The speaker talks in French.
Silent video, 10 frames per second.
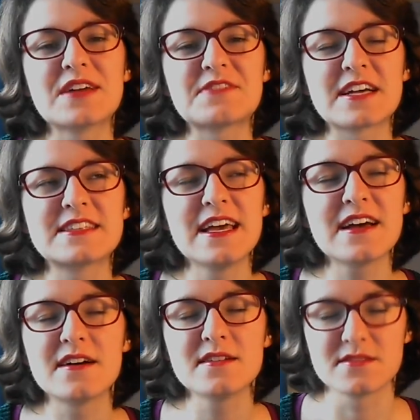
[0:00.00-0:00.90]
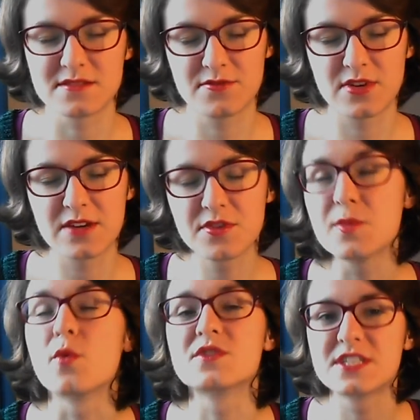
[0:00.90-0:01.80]
réfractaire, hein, il faut
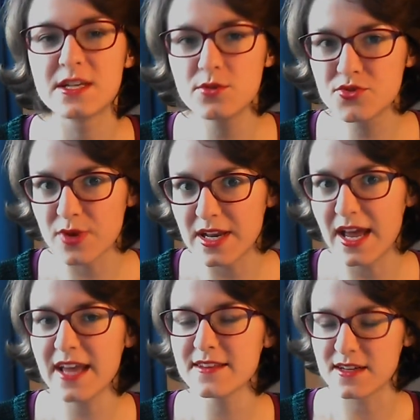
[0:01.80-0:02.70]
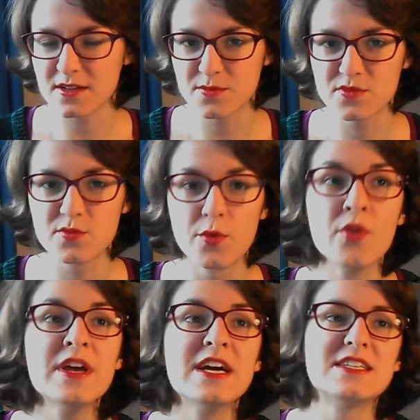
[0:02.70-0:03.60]
l'avouer, bon, j'ai lu Twilight, hein, comme tout le
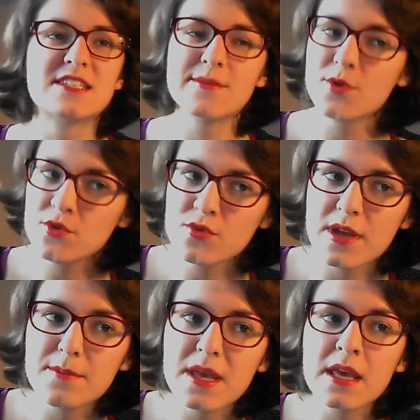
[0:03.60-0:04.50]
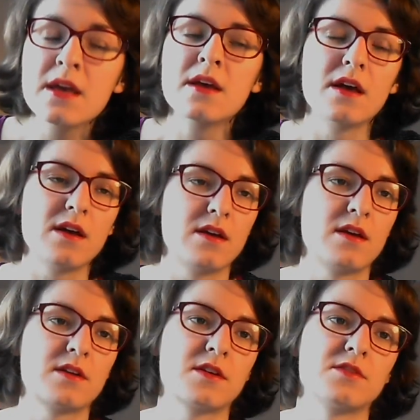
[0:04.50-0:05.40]
monde, j'ai beaucoup aimé
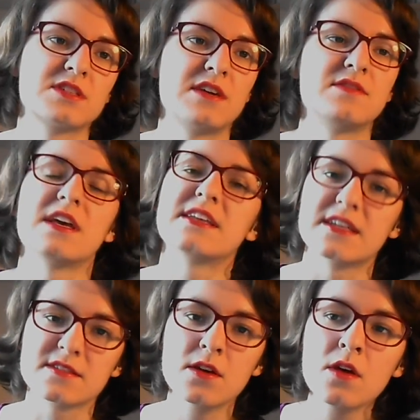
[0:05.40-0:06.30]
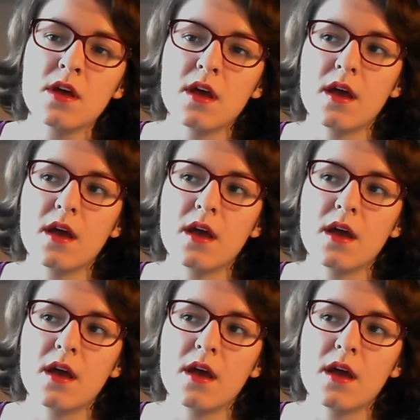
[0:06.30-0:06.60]
euh, quand j'avais 15 ans,